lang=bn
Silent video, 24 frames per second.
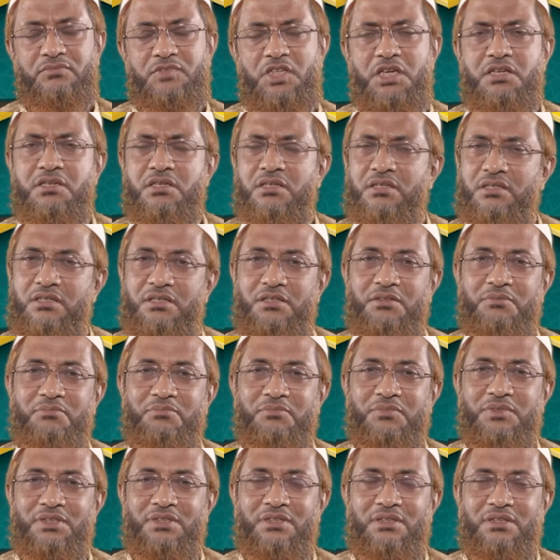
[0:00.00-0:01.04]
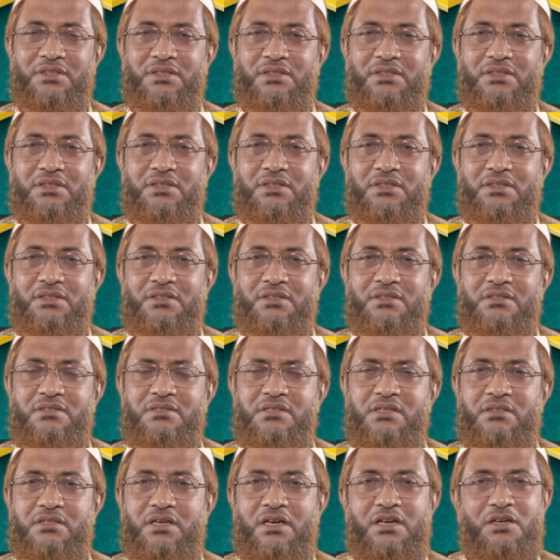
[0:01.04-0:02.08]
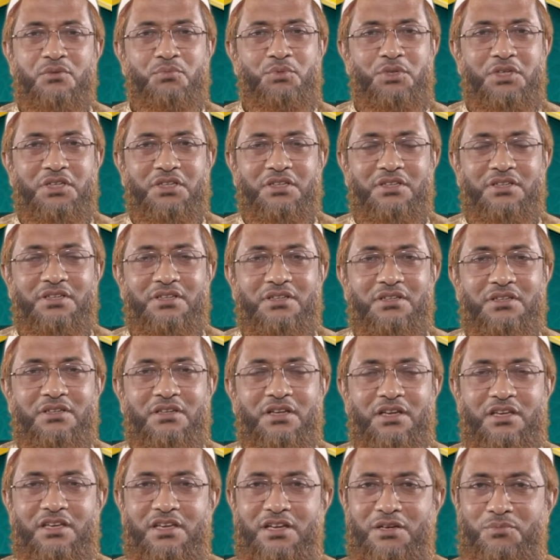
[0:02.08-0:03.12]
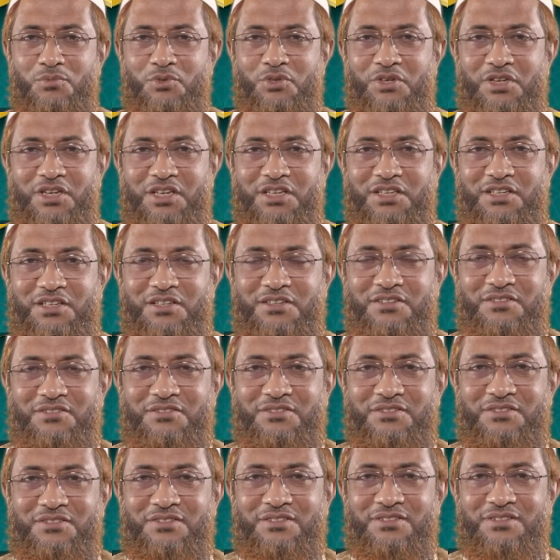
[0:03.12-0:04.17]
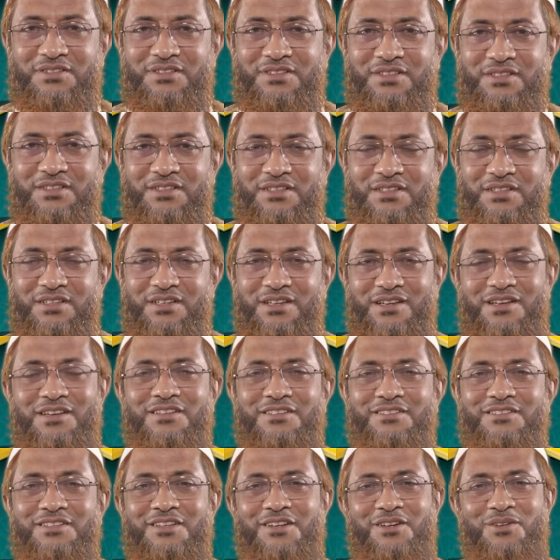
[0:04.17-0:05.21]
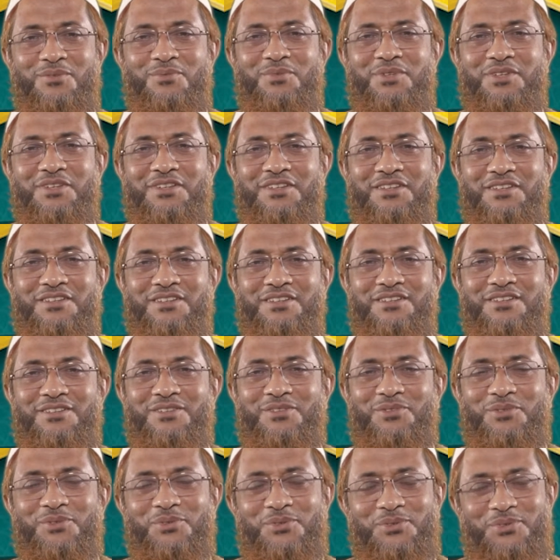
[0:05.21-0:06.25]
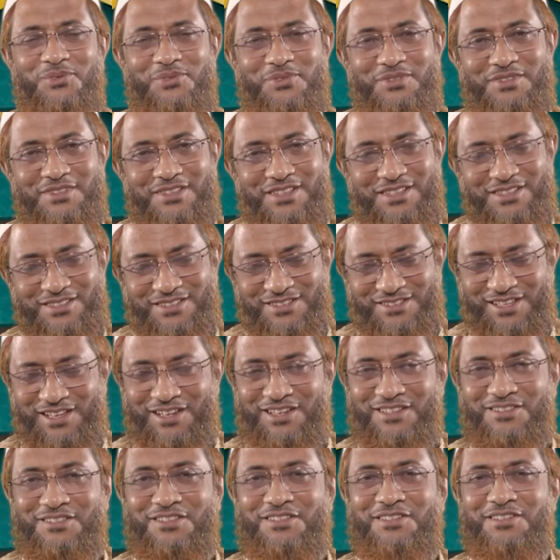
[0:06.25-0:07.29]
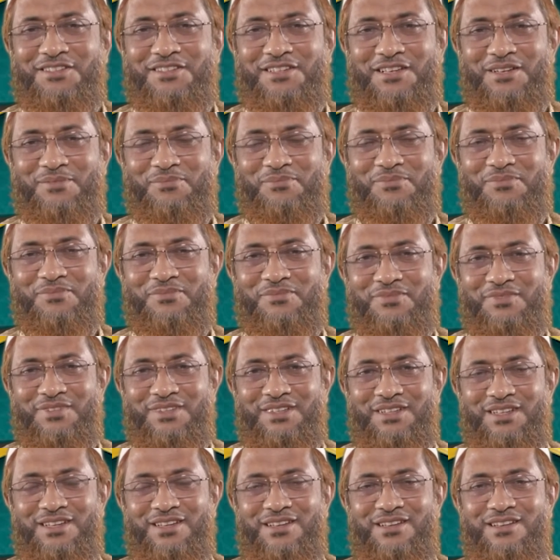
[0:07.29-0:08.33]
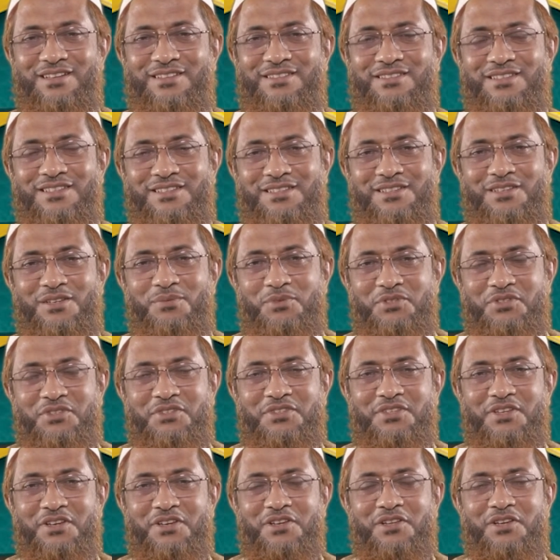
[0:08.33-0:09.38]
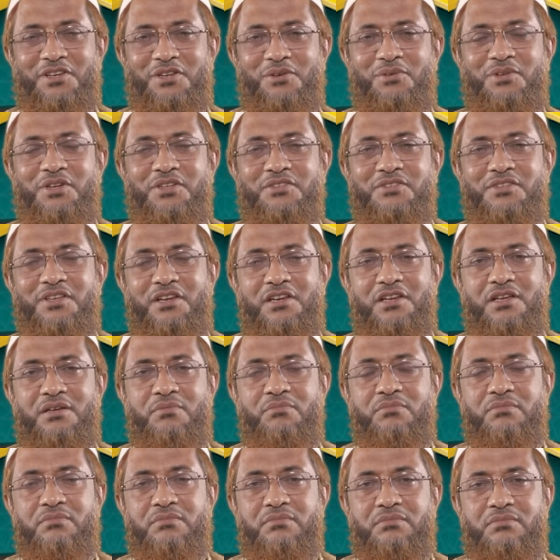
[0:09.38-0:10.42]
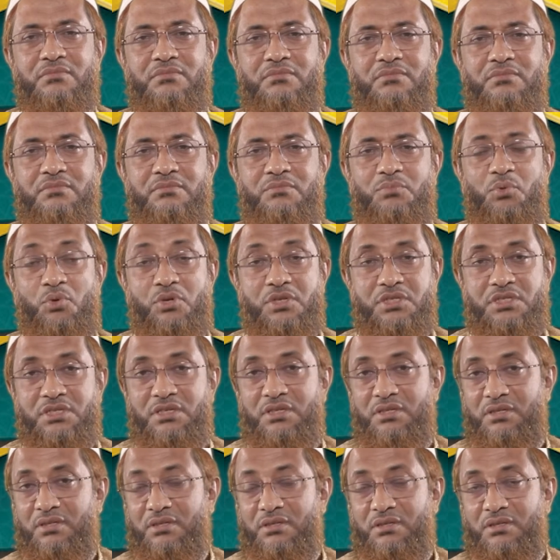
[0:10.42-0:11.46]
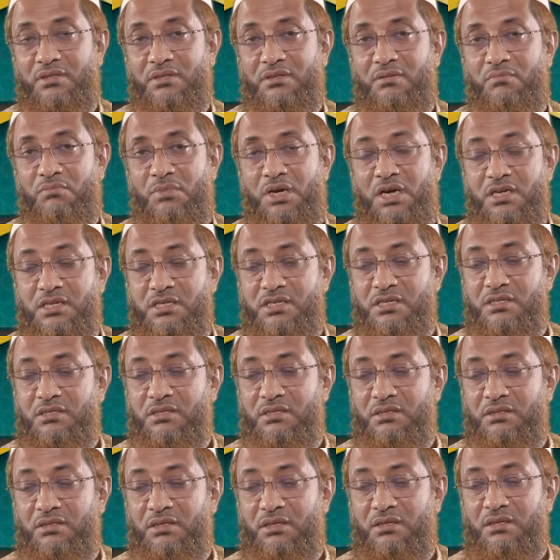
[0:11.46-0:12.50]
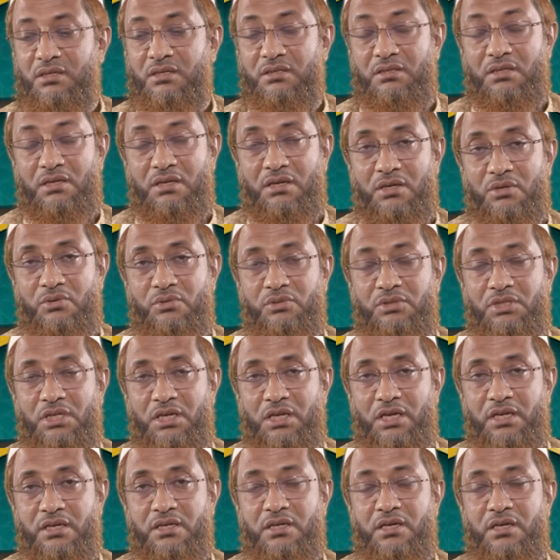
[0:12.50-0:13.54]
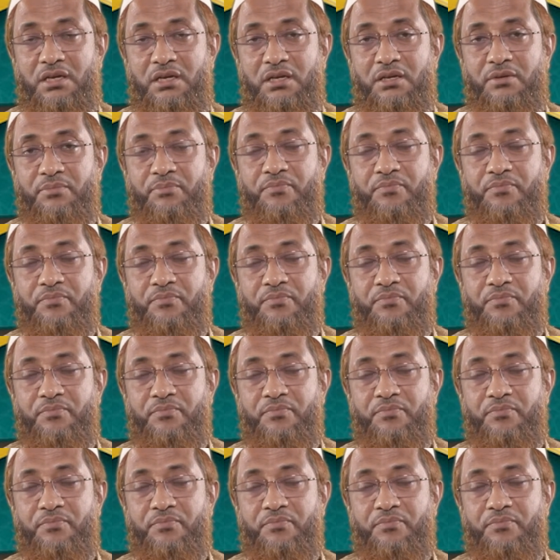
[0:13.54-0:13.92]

সেটি কি যে তারাবি না আমল লাইল হ্যাঁ তারাবি তো একটি সালাতেরই নাম যেটি নবীজি সাল্লাহ সাল্লাম পড়েছেন মায়েশা সিদ্দিকার দেল্লাহ তাল আনহা